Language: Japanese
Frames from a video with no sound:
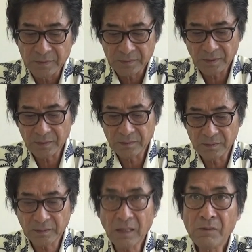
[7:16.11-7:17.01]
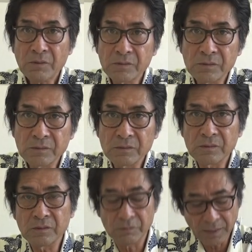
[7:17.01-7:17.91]
したがってタオル
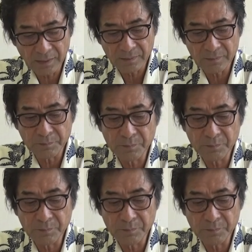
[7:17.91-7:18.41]
は